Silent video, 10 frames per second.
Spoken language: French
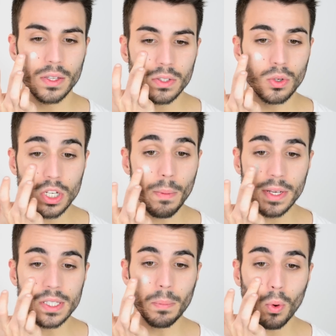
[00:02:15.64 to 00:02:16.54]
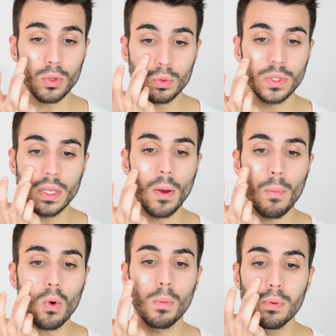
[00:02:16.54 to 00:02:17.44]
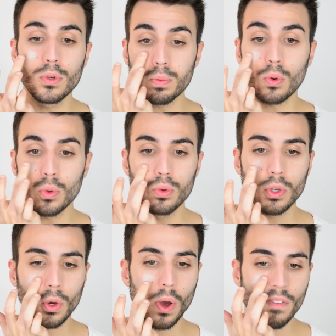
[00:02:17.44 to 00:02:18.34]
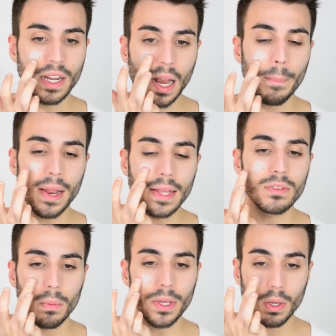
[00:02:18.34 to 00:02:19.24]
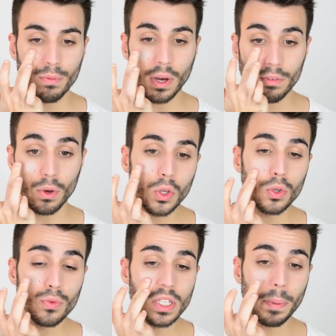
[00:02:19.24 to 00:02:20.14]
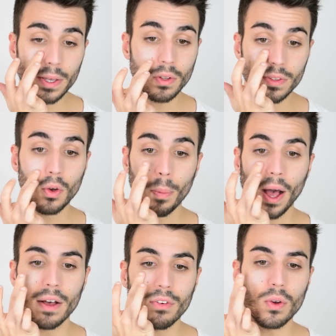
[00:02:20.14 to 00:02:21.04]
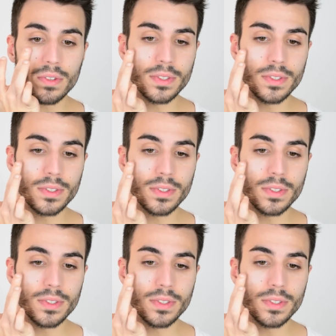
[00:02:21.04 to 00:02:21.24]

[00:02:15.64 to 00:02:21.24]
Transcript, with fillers: Ce que j'aime avec ces produits, beaucoup plus pour le coup qu'avec la palette Make Up Forever que je vous ai présentée auparavant,